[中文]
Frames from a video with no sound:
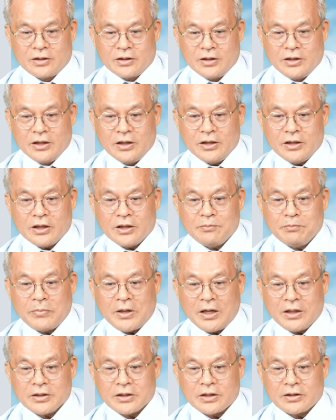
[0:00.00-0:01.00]
零点
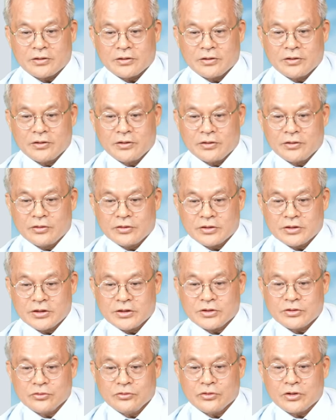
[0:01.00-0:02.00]
八元，
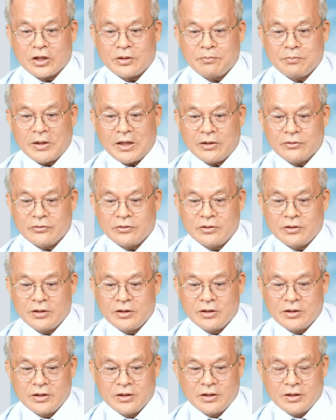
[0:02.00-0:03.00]
四十五点八五，
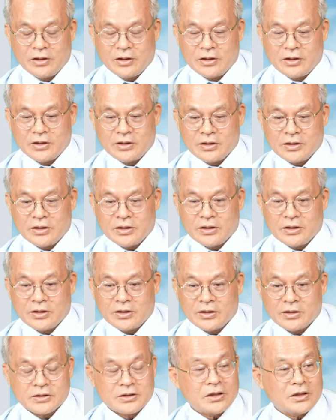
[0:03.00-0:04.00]

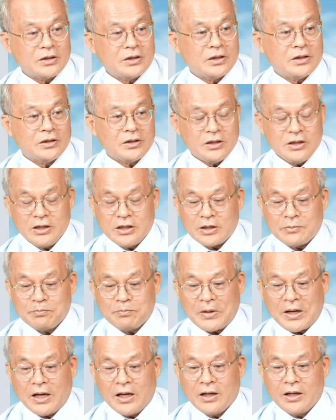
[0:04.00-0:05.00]
正德一点
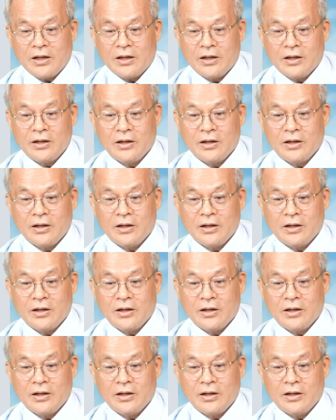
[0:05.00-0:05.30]
八，